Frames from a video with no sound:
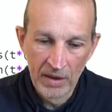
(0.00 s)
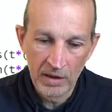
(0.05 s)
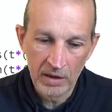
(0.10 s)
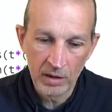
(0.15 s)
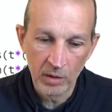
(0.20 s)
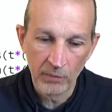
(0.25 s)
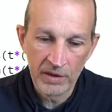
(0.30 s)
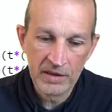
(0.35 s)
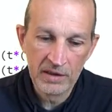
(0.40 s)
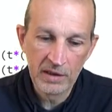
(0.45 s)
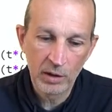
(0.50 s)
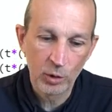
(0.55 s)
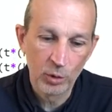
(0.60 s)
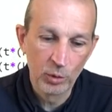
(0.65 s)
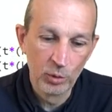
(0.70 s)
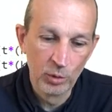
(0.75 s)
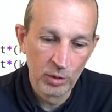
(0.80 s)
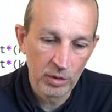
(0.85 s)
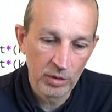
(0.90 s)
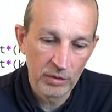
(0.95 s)
Et on va dire
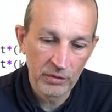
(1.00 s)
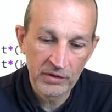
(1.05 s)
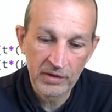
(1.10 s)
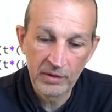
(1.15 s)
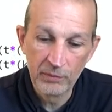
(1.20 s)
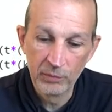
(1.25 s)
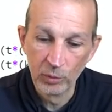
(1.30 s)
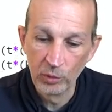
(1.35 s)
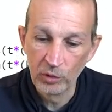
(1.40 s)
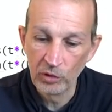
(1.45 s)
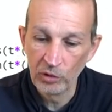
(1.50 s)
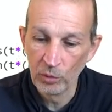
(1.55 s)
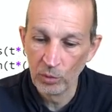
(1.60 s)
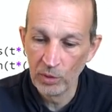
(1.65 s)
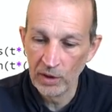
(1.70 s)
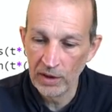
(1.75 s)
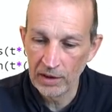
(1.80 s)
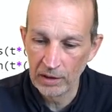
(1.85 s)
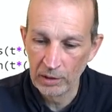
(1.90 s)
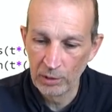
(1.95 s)
que ces
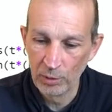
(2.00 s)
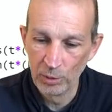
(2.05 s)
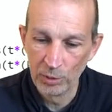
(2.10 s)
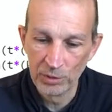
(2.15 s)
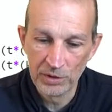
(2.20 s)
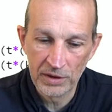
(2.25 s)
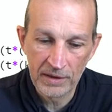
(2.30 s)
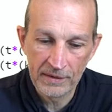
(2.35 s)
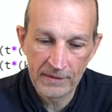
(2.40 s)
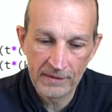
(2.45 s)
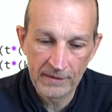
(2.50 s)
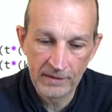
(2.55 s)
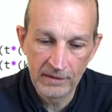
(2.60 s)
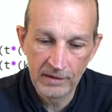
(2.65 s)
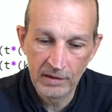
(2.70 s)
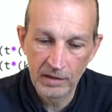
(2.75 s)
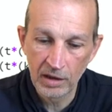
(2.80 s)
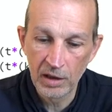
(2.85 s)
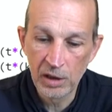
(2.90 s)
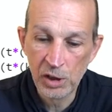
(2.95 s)
fonctions-là que l'on a
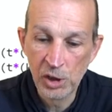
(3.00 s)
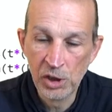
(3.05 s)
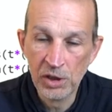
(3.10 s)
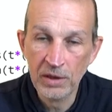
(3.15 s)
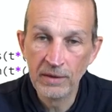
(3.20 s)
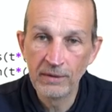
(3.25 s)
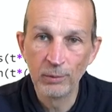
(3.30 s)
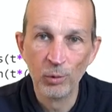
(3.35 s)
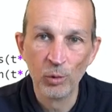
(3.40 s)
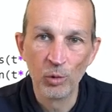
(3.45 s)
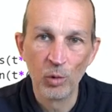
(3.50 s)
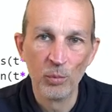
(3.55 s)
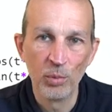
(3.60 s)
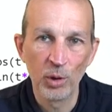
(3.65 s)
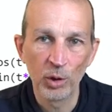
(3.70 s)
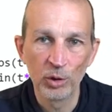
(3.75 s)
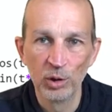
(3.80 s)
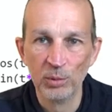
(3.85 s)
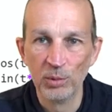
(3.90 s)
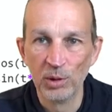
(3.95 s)
ici régissent le
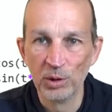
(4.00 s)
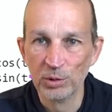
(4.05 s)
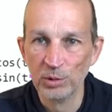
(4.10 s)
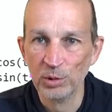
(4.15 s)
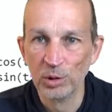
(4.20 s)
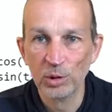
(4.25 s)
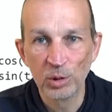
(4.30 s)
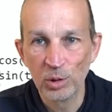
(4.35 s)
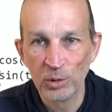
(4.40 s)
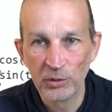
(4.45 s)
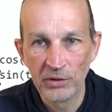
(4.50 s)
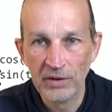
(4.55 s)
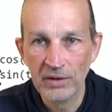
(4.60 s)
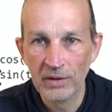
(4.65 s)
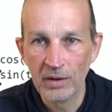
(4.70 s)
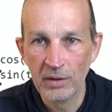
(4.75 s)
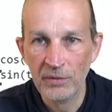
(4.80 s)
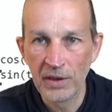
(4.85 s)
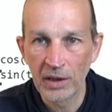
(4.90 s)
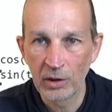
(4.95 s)
comportement de notre
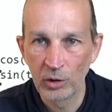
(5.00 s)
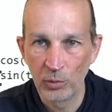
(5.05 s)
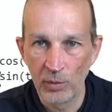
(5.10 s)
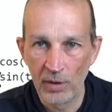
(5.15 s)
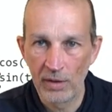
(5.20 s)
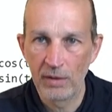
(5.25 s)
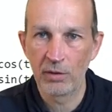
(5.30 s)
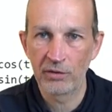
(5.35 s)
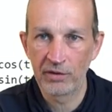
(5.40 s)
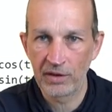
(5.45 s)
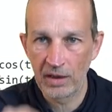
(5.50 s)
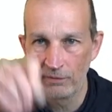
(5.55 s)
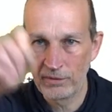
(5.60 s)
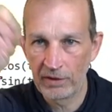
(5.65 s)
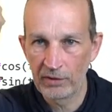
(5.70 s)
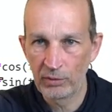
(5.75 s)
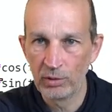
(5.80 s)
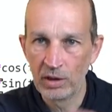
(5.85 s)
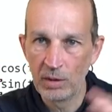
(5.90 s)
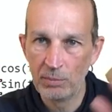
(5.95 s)
coccinelle virtuelle lorsqu'elle va
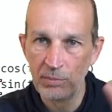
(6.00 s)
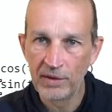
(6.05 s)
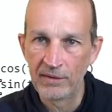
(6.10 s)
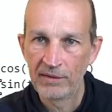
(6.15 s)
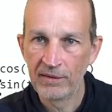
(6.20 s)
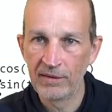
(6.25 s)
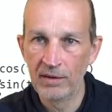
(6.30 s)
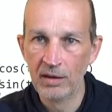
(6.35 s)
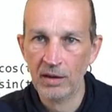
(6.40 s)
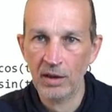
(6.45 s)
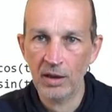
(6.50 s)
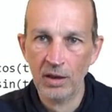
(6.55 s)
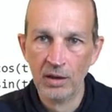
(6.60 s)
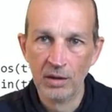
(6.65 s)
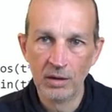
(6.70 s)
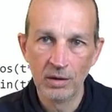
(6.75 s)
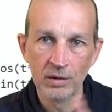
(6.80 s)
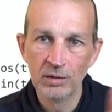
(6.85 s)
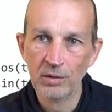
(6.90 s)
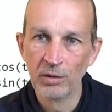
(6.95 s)
se déplacer
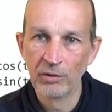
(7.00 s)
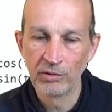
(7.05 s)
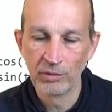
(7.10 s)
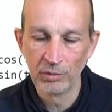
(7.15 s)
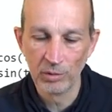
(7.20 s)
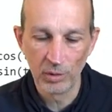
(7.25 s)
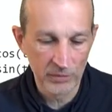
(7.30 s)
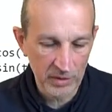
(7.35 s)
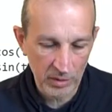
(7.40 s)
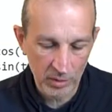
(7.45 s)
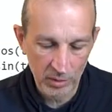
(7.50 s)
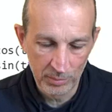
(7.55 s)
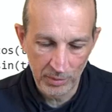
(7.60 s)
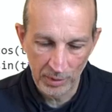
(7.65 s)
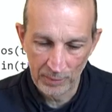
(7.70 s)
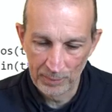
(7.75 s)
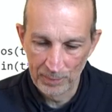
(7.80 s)
dans son environnement